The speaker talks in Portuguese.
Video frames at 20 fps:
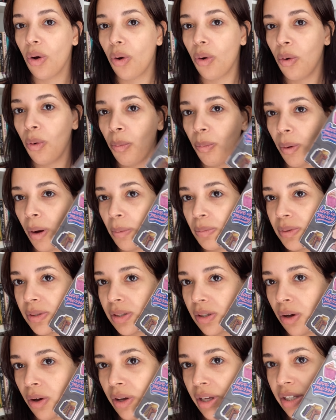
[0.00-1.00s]
O Pop
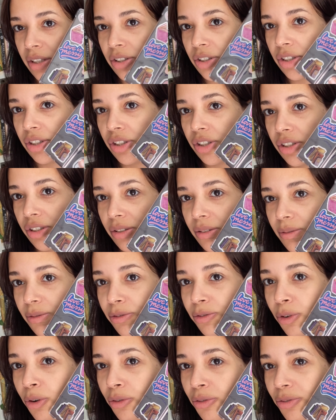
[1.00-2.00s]
Socket,
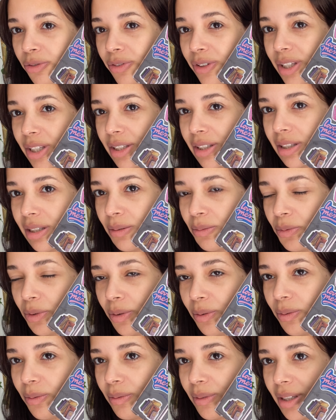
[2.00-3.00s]
fofíssimo,
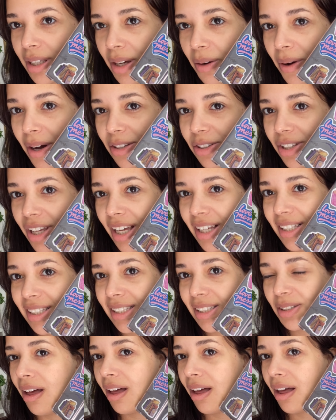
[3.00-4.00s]
que eu acho que é
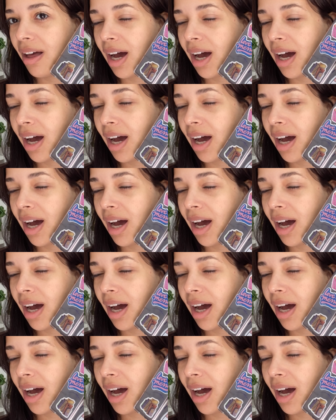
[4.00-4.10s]
assim.